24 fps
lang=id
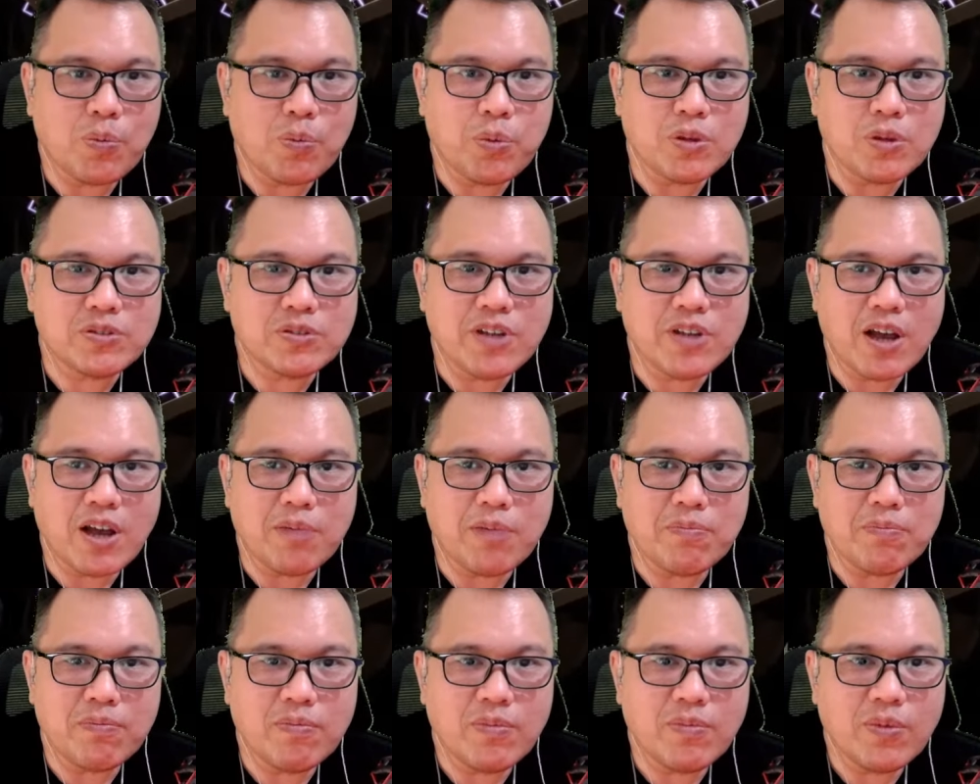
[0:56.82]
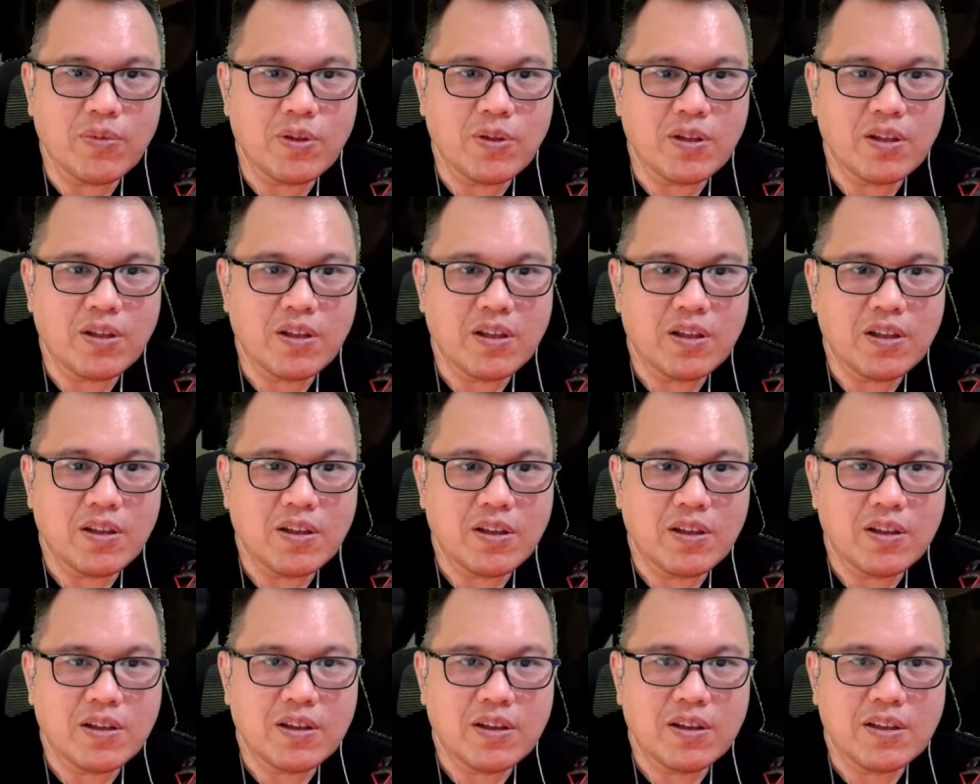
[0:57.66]
robot jam
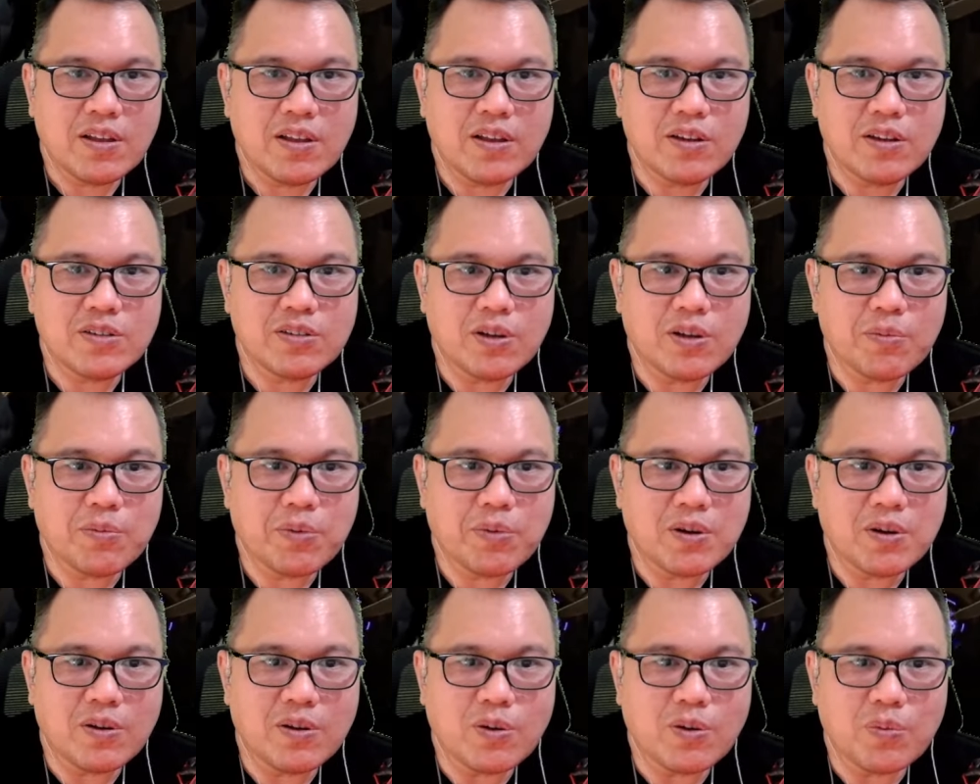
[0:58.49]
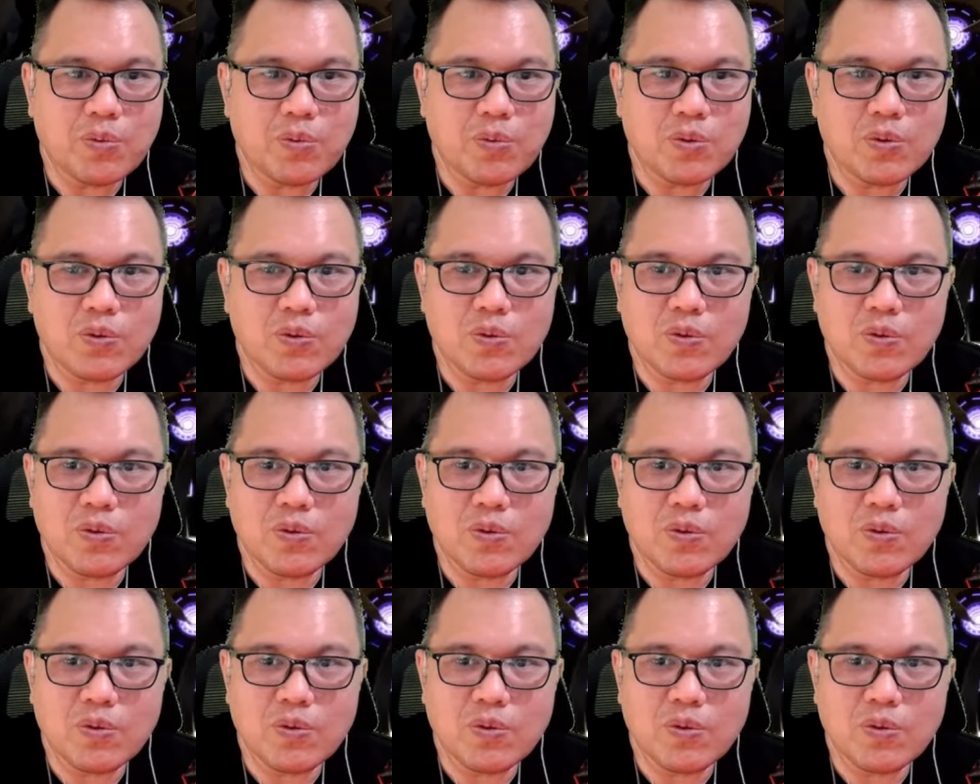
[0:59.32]
ini siapa nih robot